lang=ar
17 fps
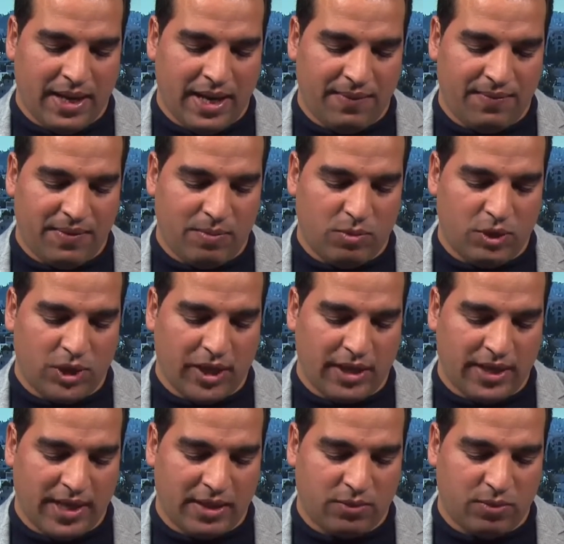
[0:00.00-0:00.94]
آلاف
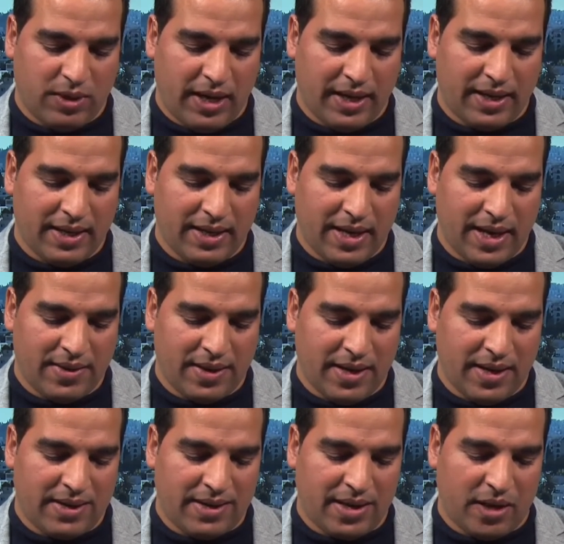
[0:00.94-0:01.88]
المشاهدات ولكن
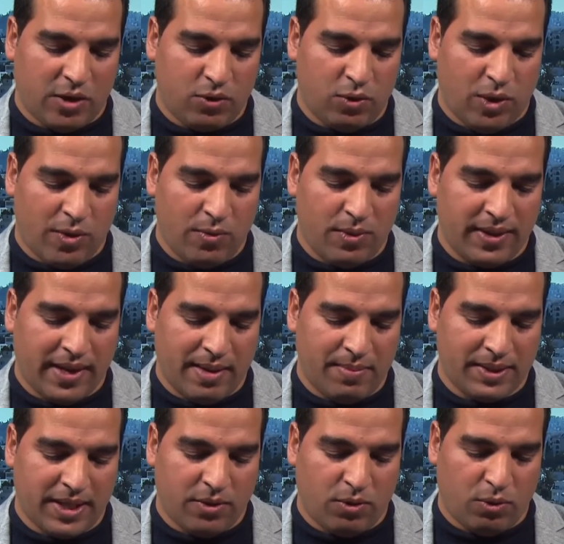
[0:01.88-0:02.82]
هذا لن يعوض
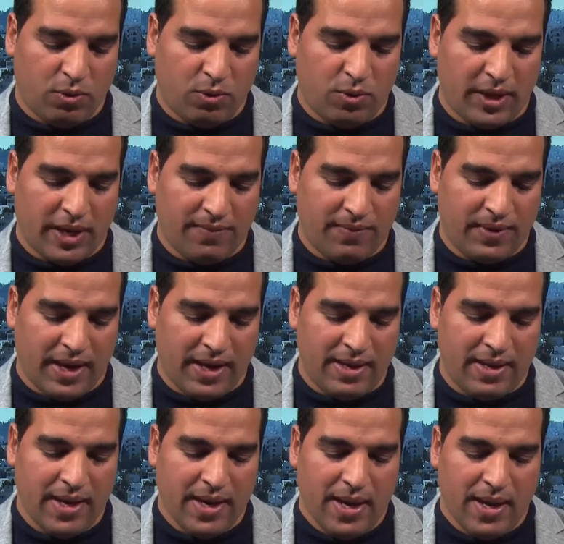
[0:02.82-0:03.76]
أبدا حضورك في
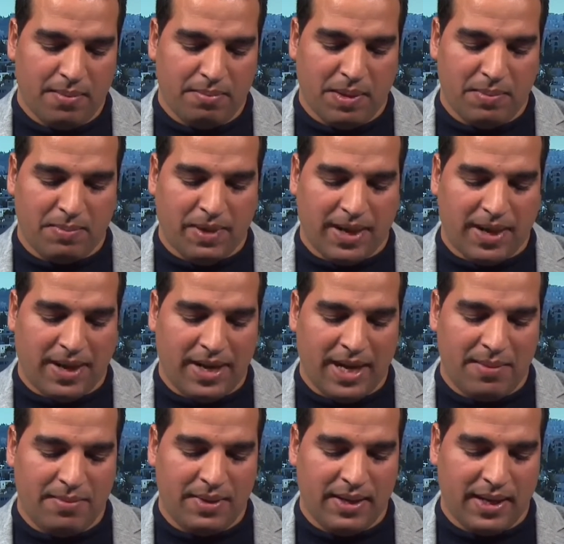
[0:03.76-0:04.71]
أي منبر
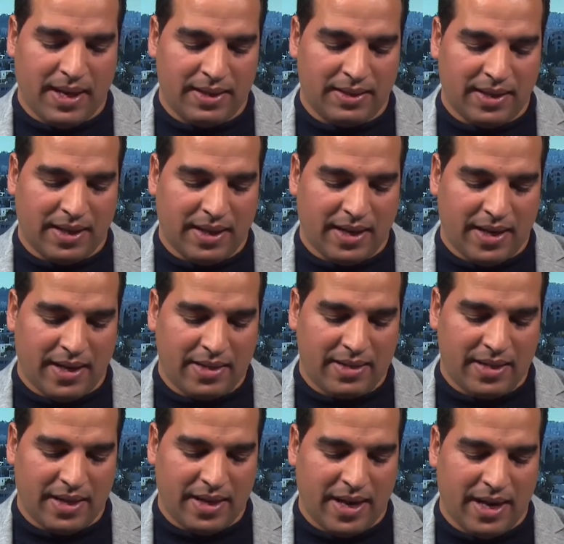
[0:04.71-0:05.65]
إعلامي أنت
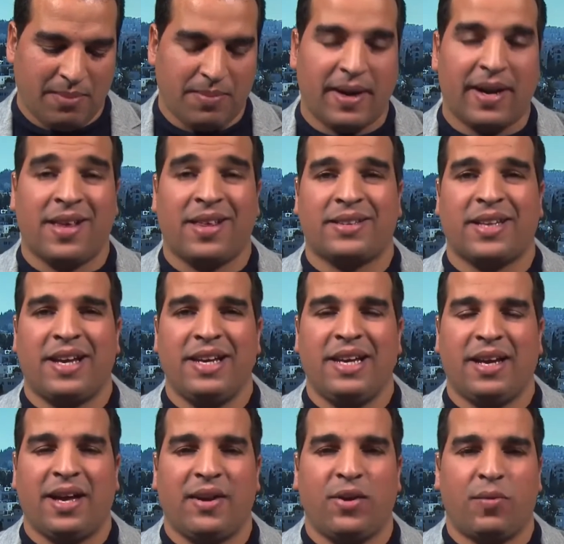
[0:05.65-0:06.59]
الخاسر الأكبر هذا
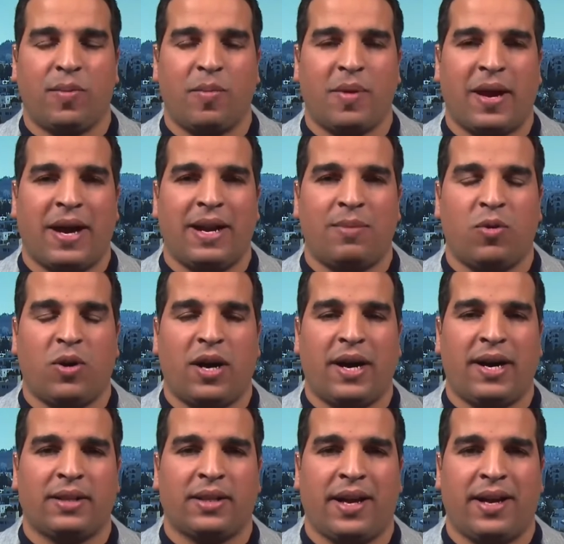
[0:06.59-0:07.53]
تعليقا ربما على
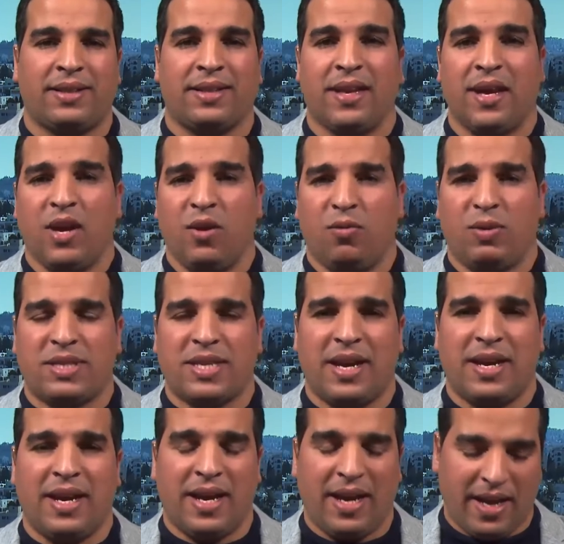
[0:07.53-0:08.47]
مقاطعة
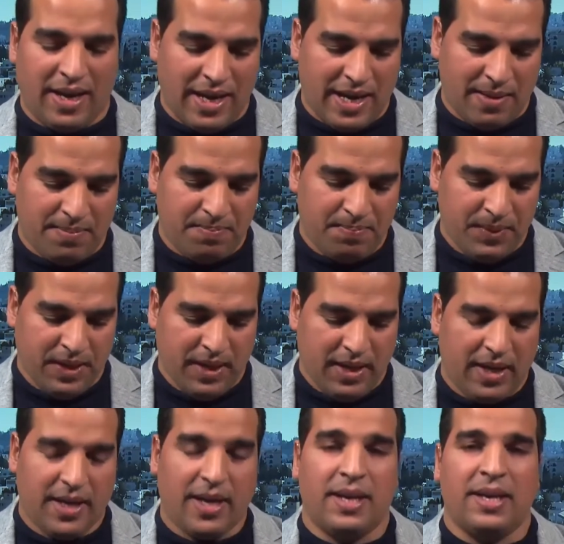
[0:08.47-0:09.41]
وسائل الإعلام
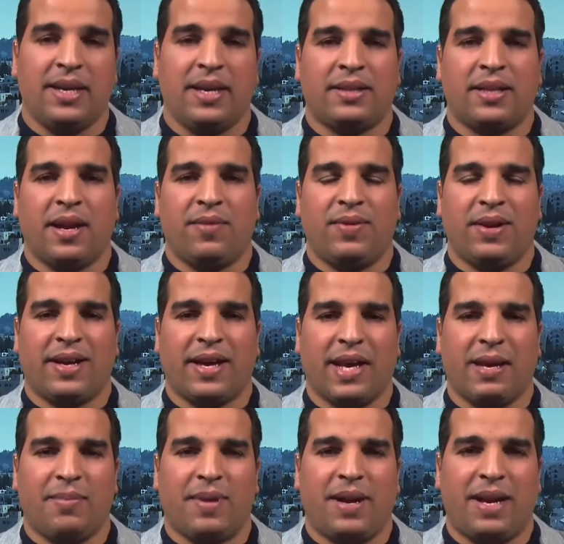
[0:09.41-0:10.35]
آه، لائتلاف
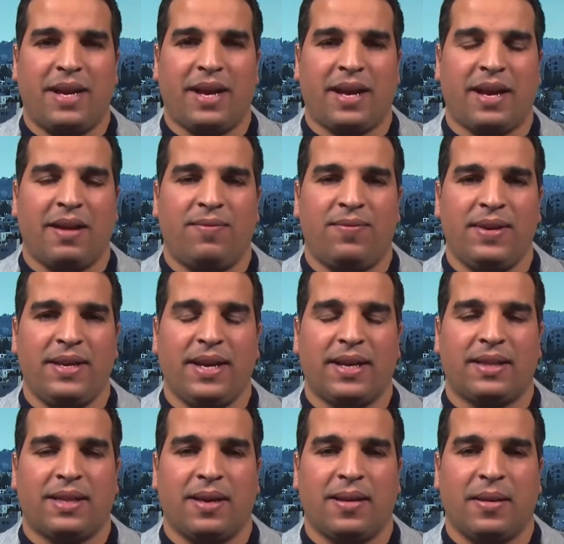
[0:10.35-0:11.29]
الكرامة على
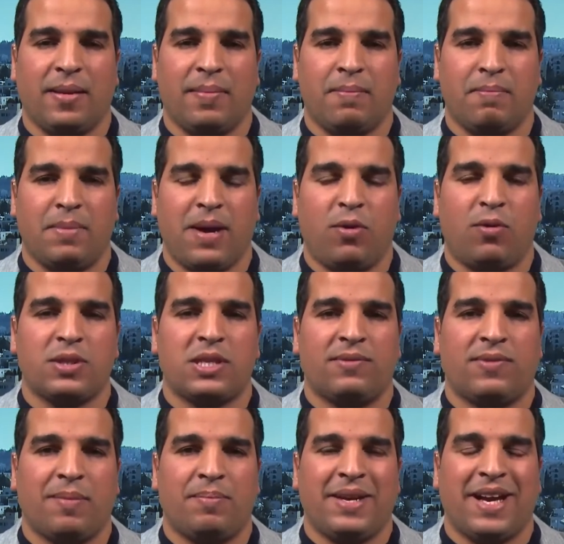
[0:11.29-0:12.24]
خلفية آه، ما
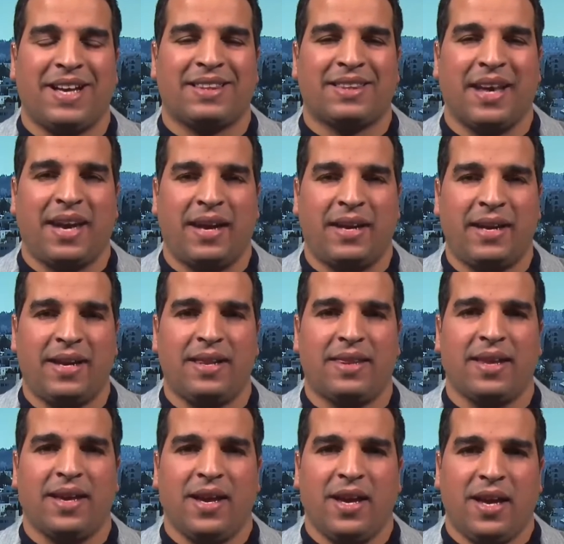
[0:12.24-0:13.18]
وصف
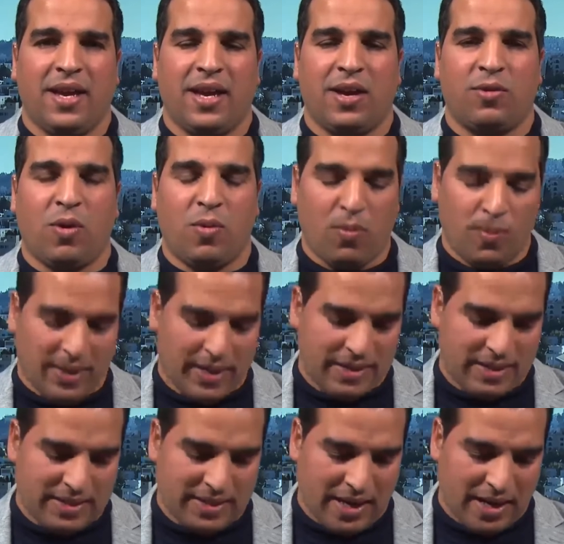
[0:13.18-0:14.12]
بالتحريض آه،
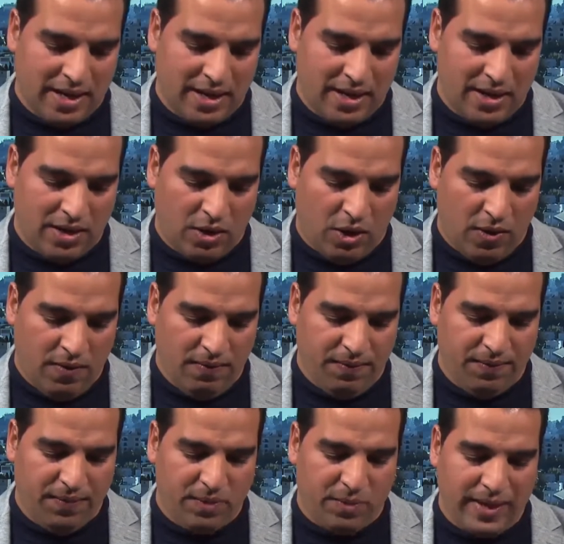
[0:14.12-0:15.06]
وممارسة
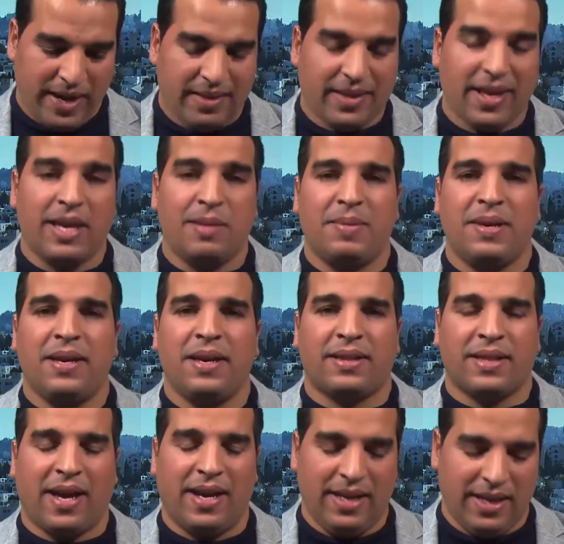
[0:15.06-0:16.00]
العنف وننتهي
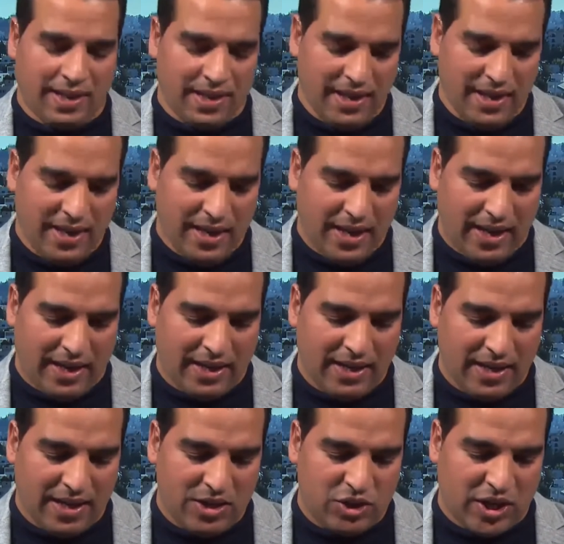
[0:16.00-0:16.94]
بتعليق
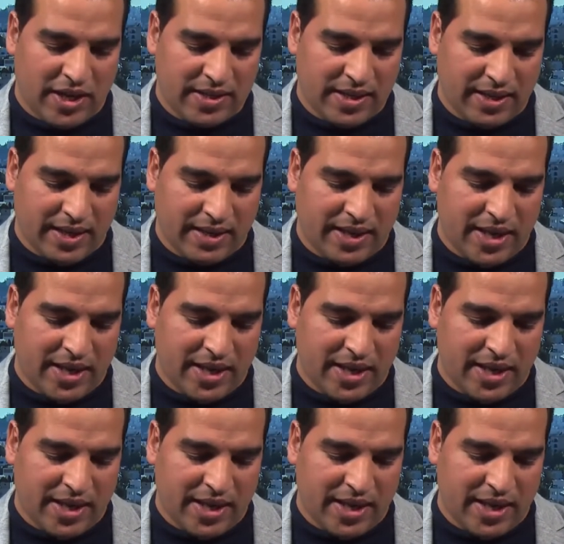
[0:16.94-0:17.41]
أخير لشهرزاد